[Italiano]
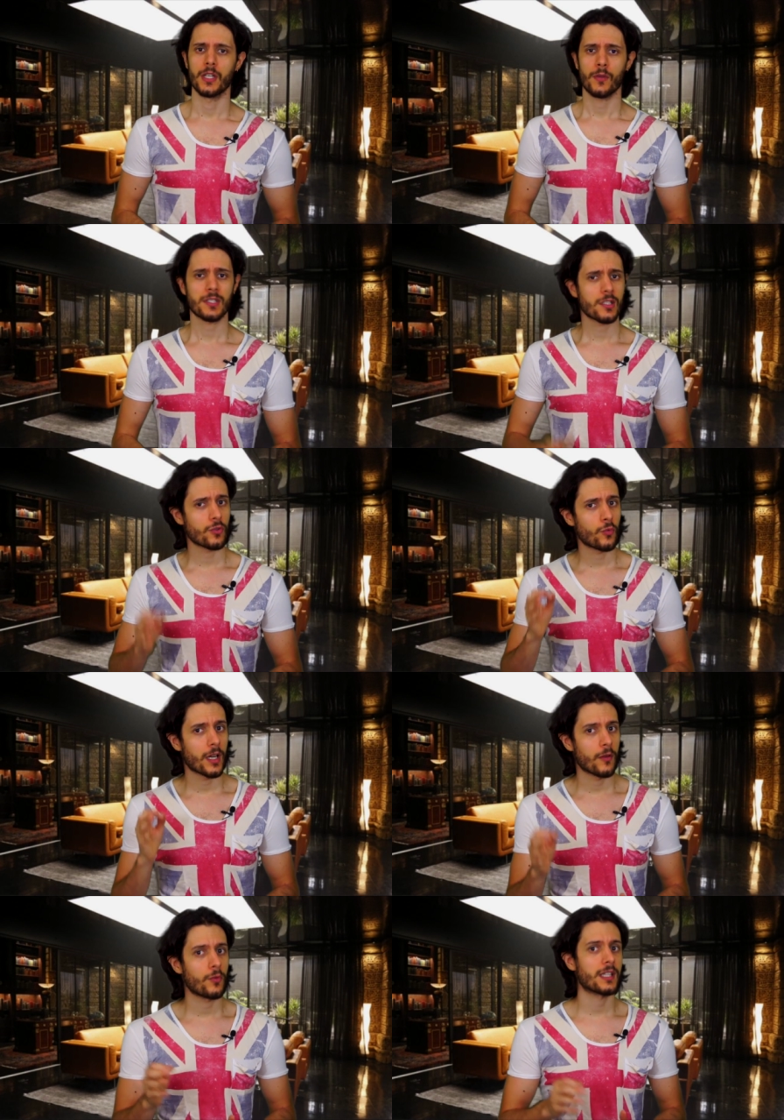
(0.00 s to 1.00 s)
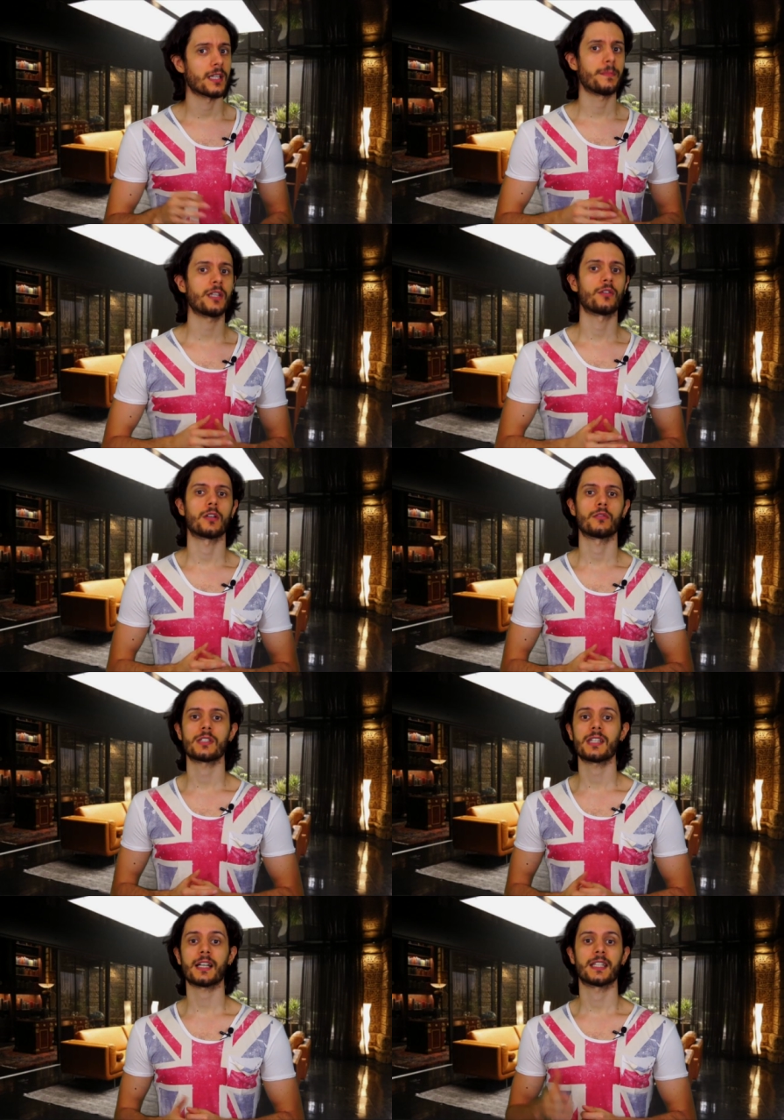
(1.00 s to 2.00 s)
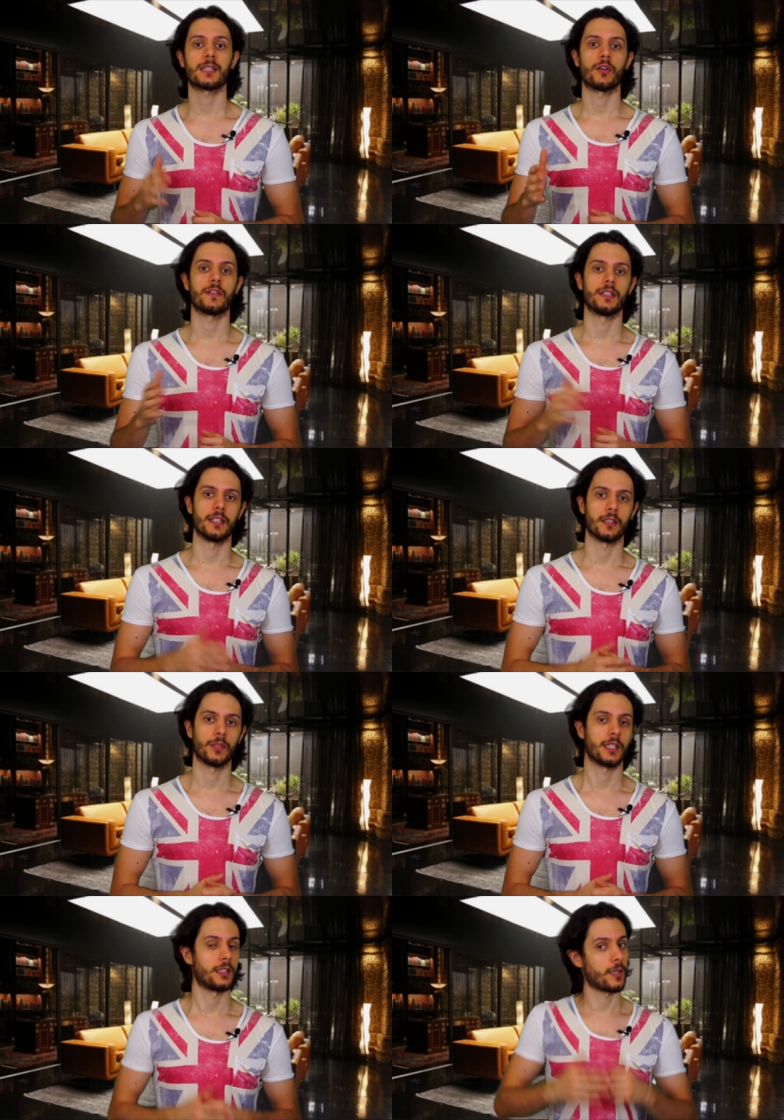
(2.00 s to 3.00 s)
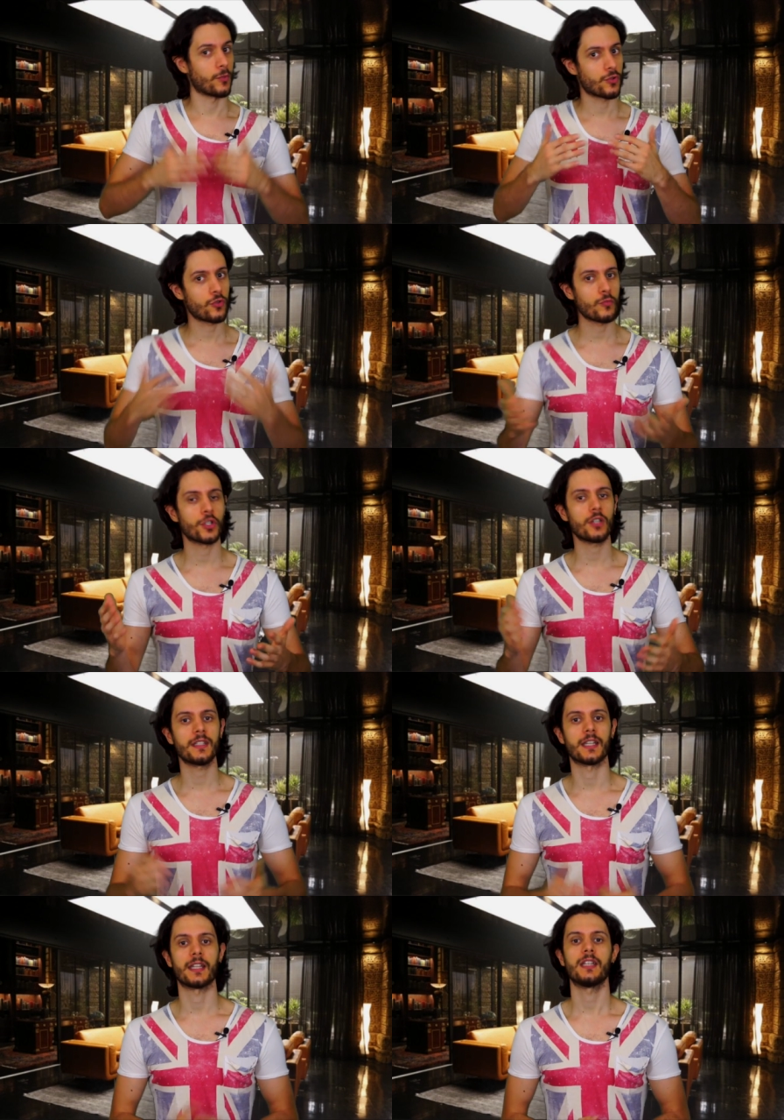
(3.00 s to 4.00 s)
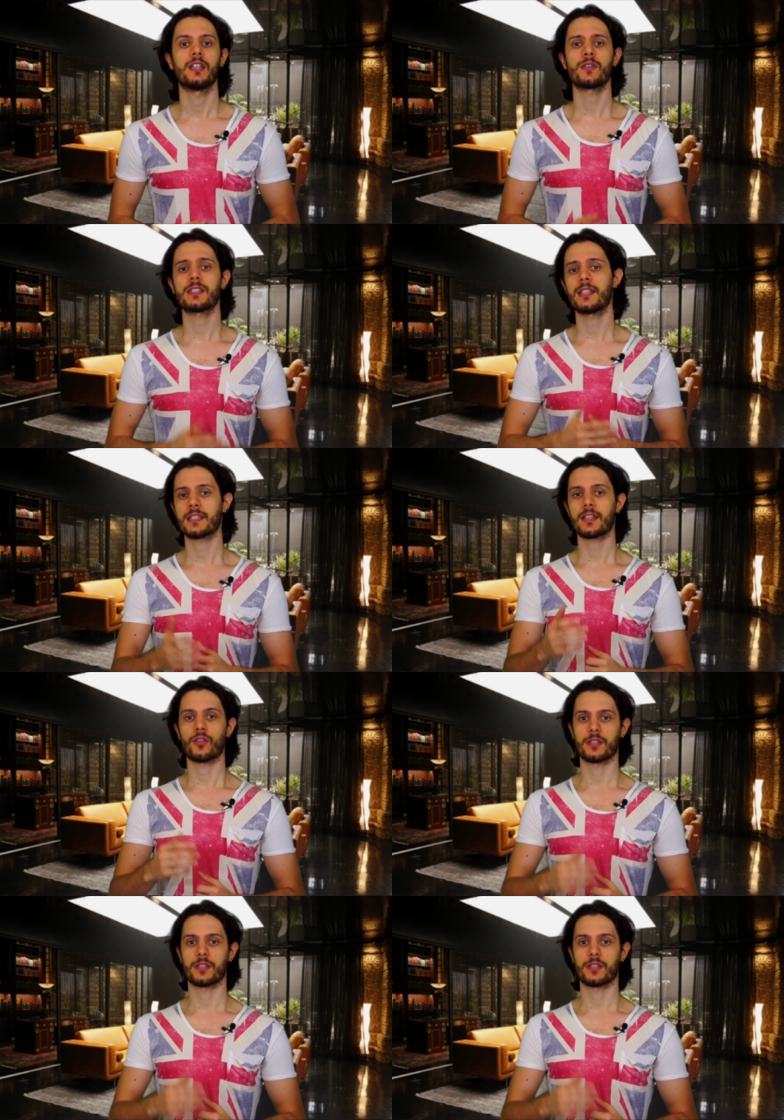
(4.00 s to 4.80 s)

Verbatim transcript: Questa è solo una, una delle piccole curiosità che andremo a vedere, quindi andiamo subito a vedere questa lista che ho